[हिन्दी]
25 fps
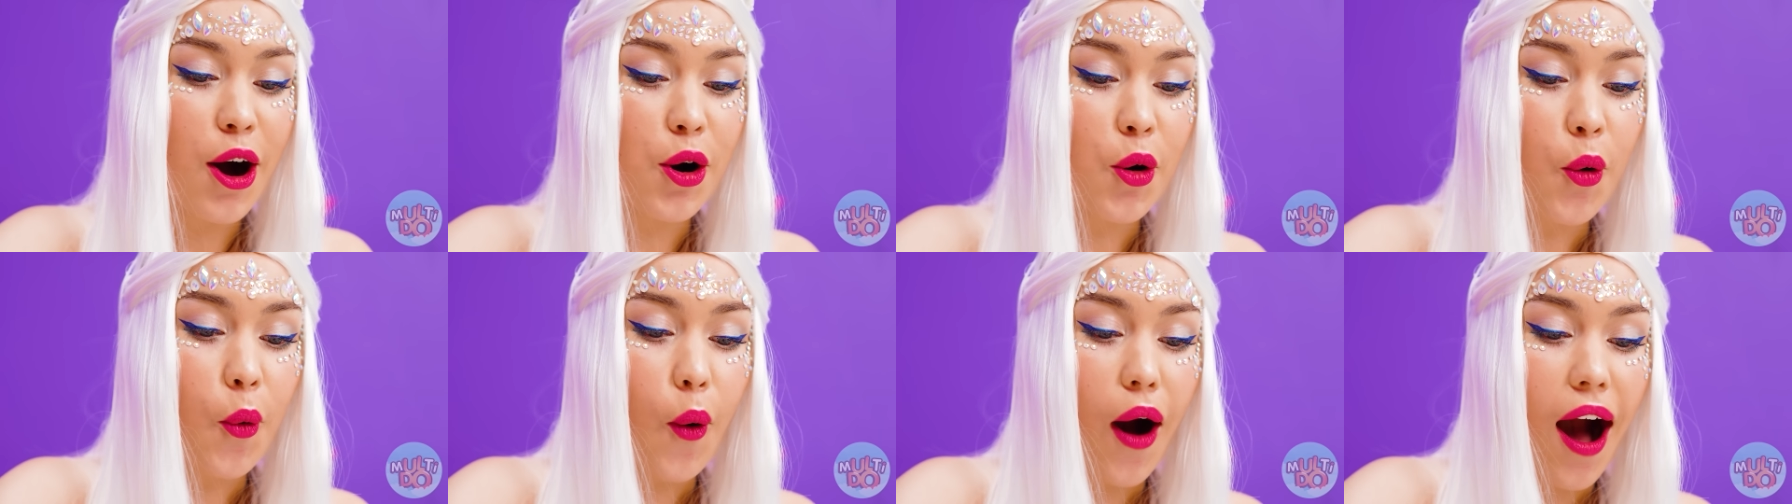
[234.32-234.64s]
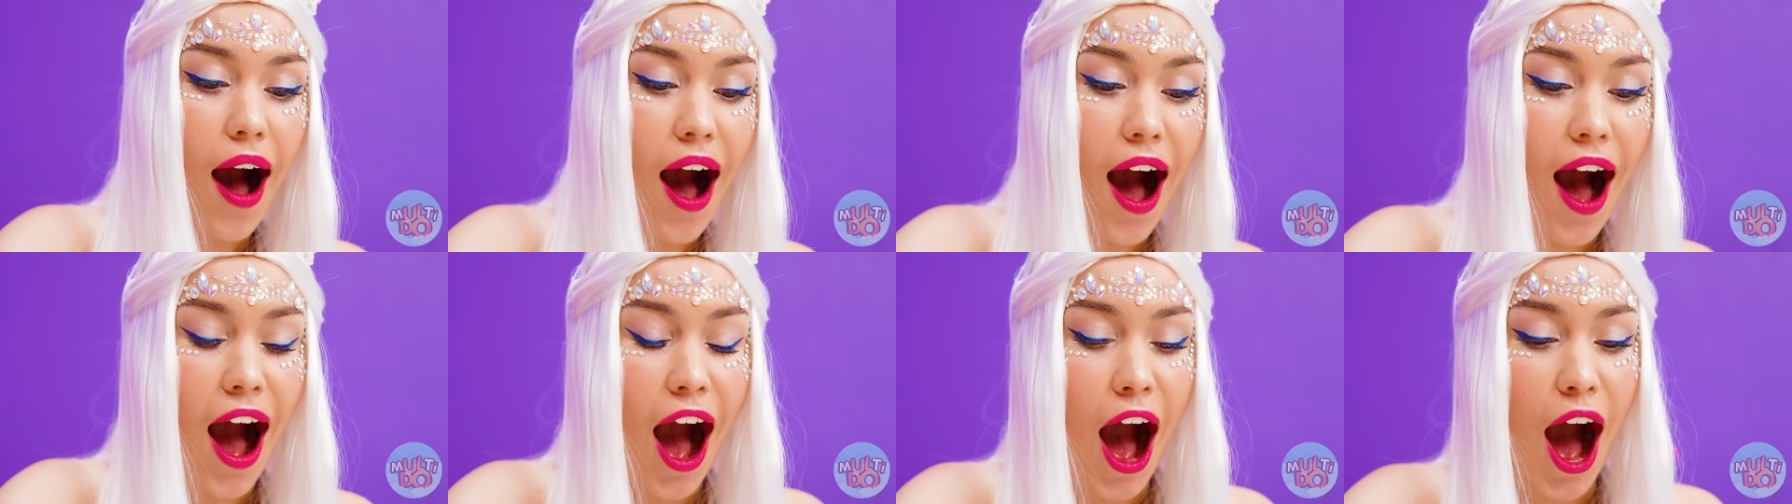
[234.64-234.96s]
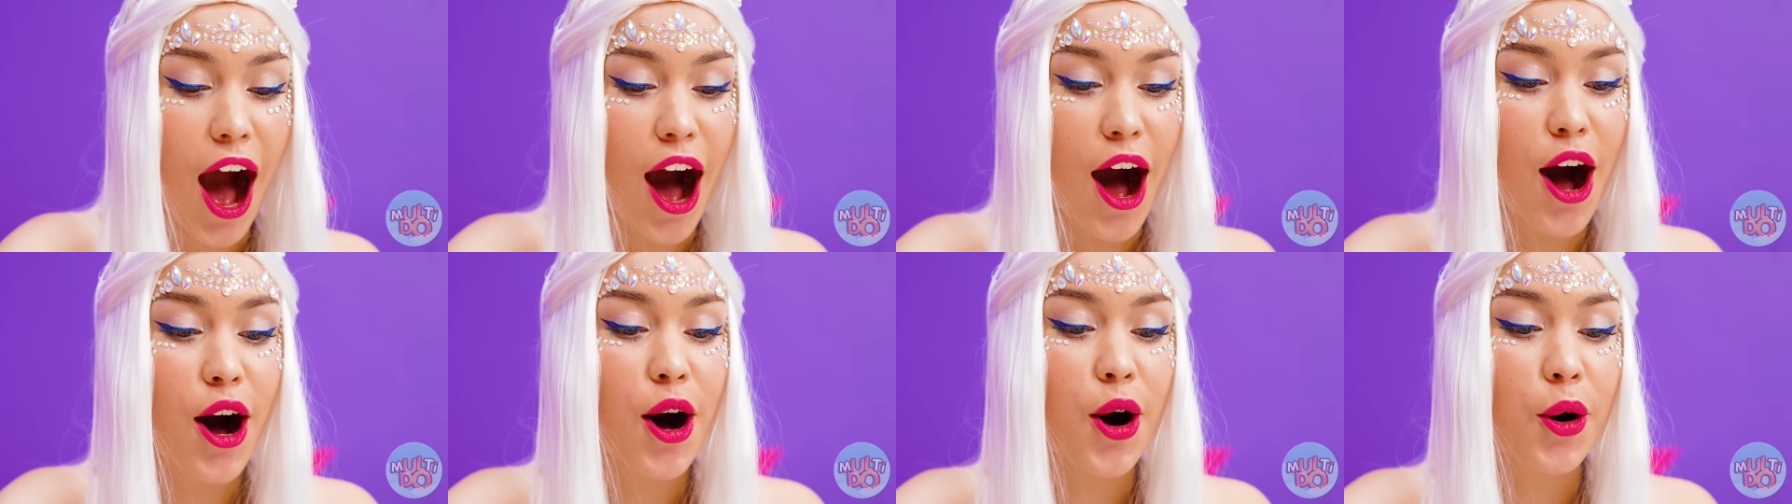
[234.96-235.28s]
मैं
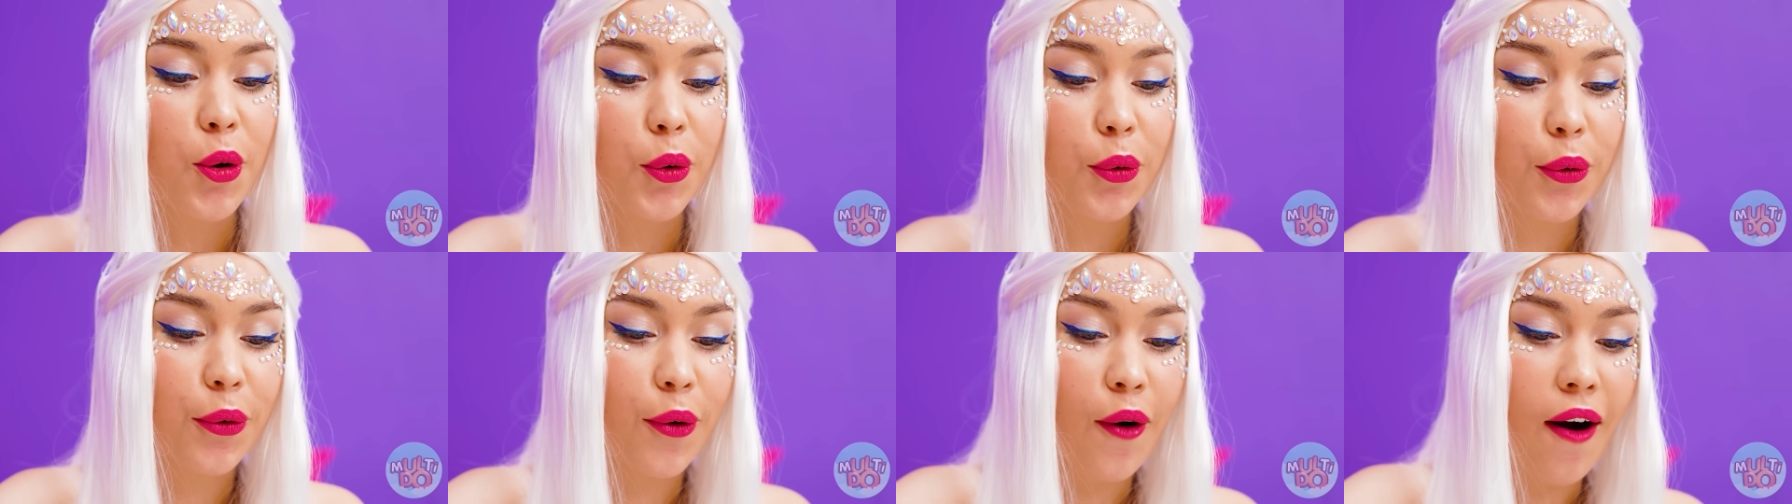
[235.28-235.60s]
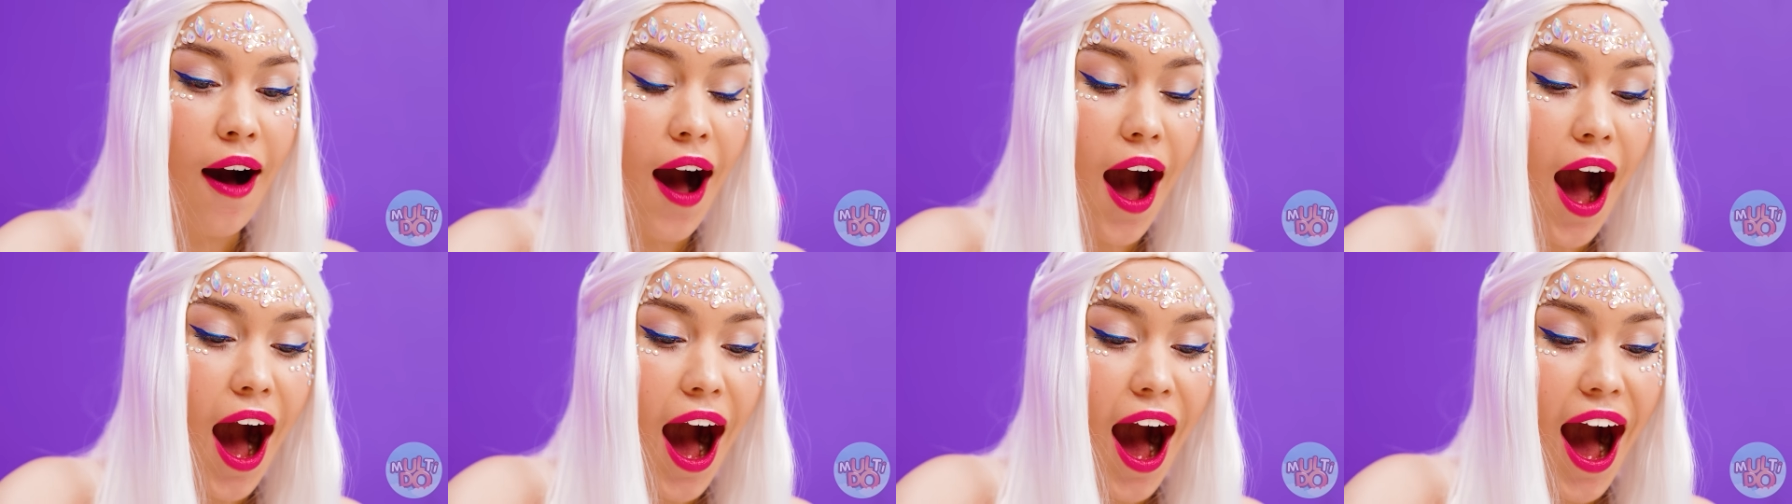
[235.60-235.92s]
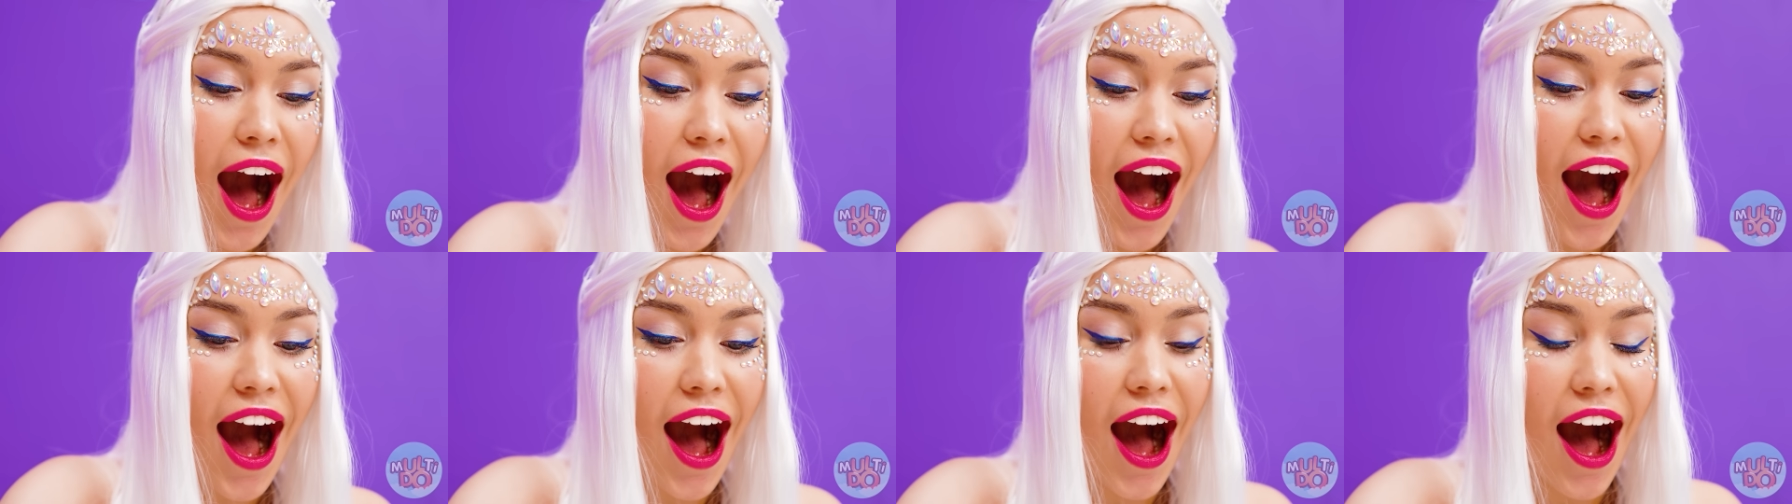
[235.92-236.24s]
छोटे टोर्नेडोज भी
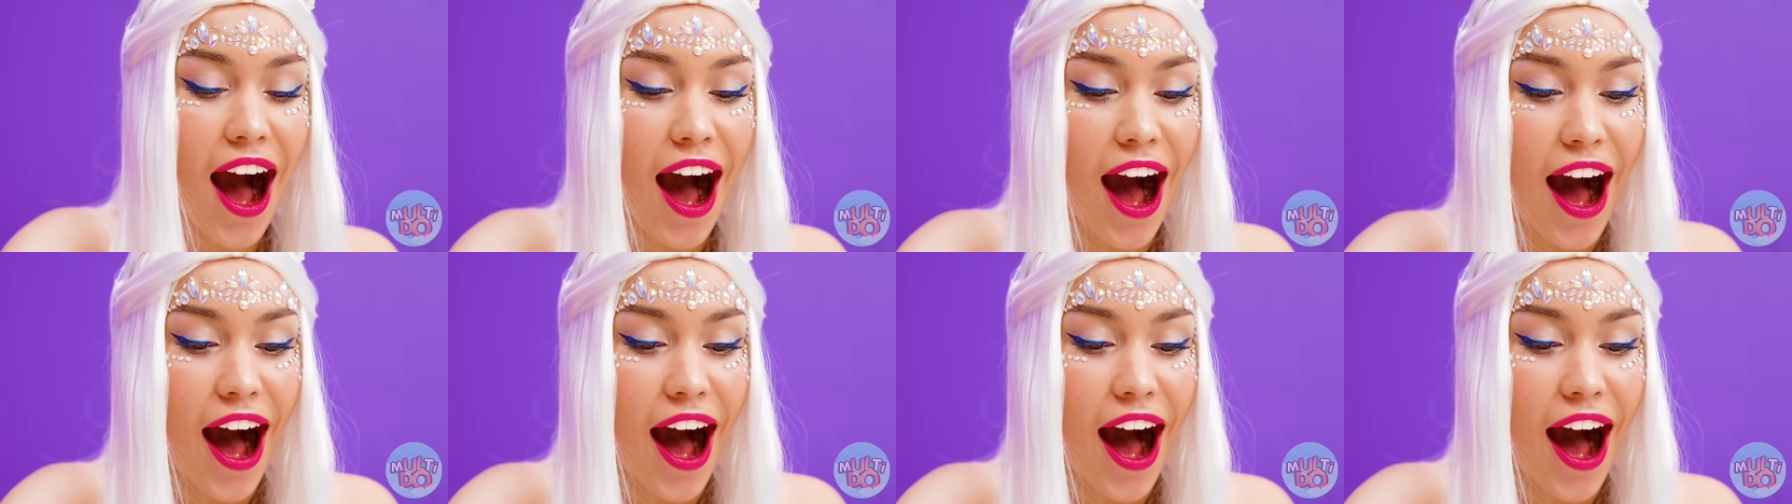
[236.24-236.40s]
बना सकती